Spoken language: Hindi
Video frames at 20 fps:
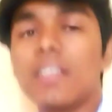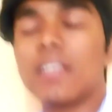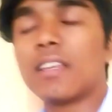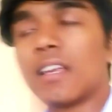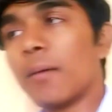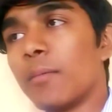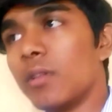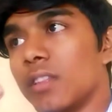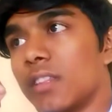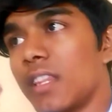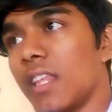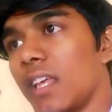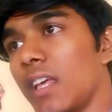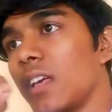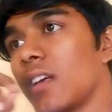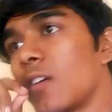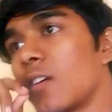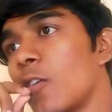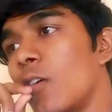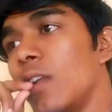क्या बोलते
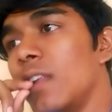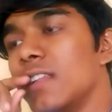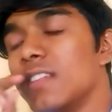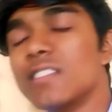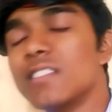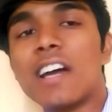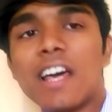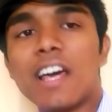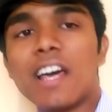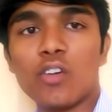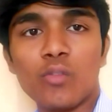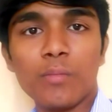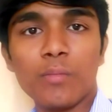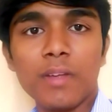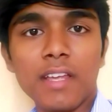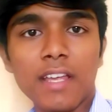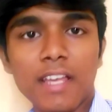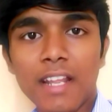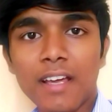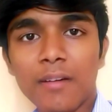कॉलेज जा रहा हूँ मैं
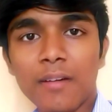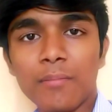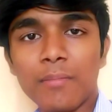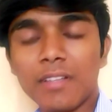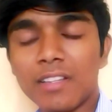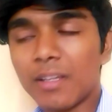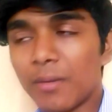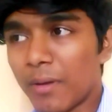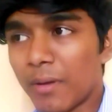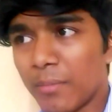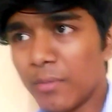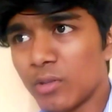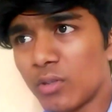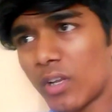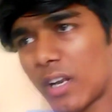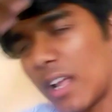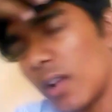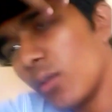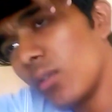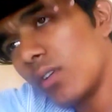है ना मतलब अभी तो
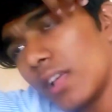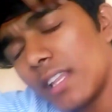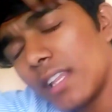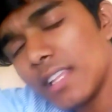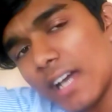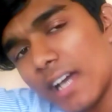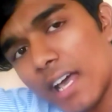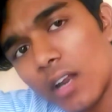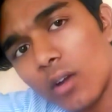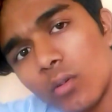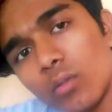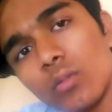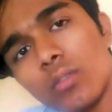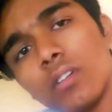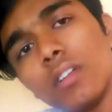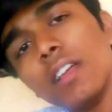रेगुलर ही जा रहा हूँ